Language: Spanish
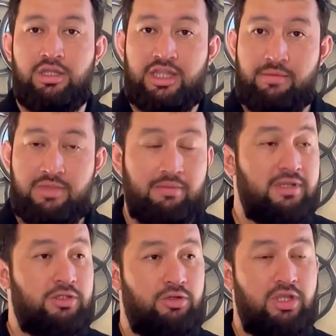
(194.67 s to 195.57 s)
También
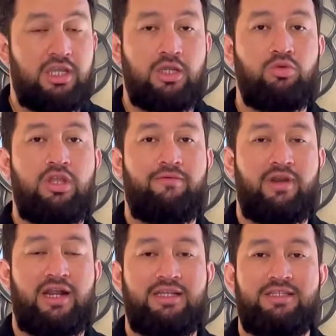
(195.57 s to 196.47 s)
mencioné que es una
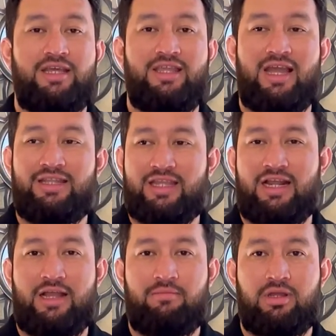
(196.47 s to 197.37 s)
fragancia de alta
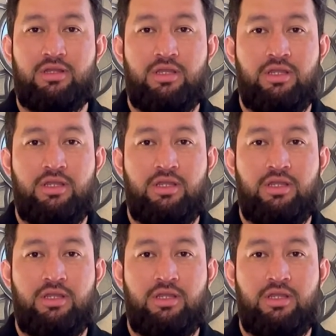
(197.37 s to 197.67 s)
gama.